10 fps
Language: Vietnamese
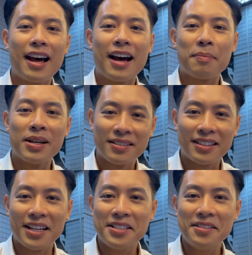là
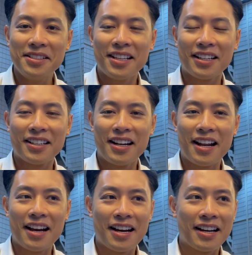bình tĩnh thật
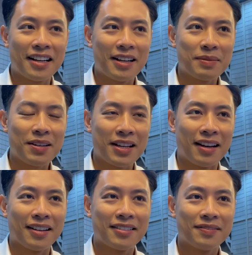là làm sao
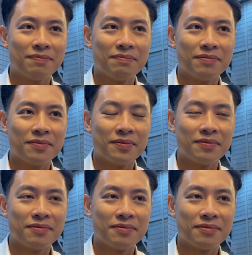nhỉ
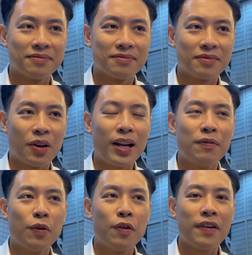uhm, nói
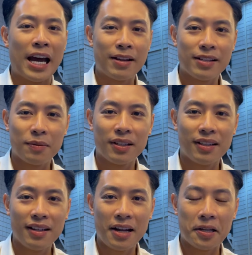là vui vẻ trong cái thời
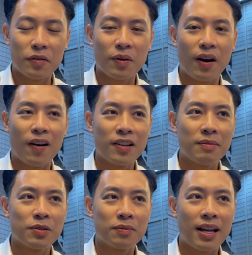tiết này thì cũng khó
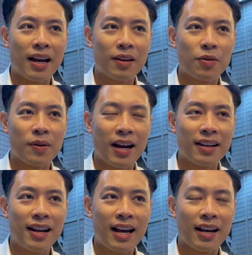nhưng mà chúng ta hãy cố
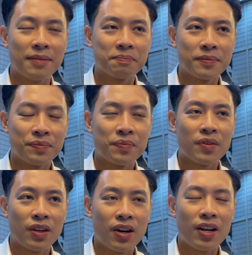gắng là
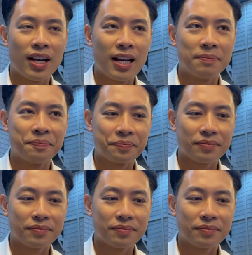gọi là